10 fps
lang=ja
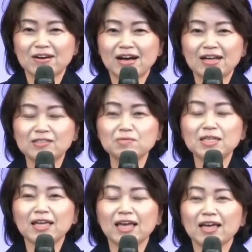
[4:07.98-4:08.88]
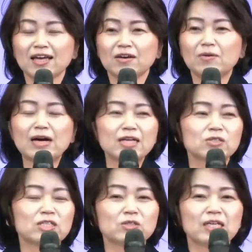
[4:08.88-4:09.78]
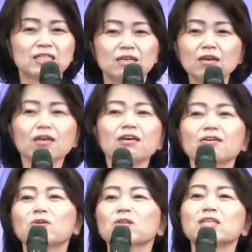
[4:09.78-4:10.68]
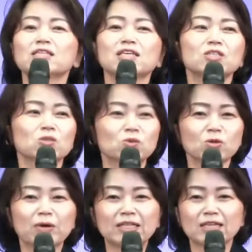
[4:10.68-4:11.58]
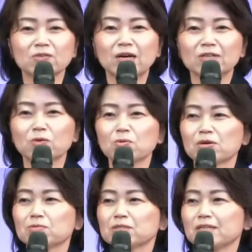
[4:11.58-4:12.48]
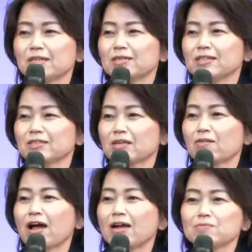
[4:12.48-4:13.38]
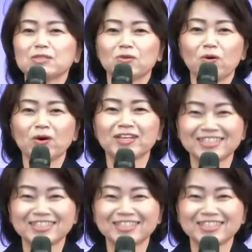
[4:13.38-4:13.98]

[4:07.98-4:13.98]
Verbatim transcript: 初めて若い人たちは、えー、こんな聖書の言葉あったのかと思うかもしれないんですけど、ありますよ。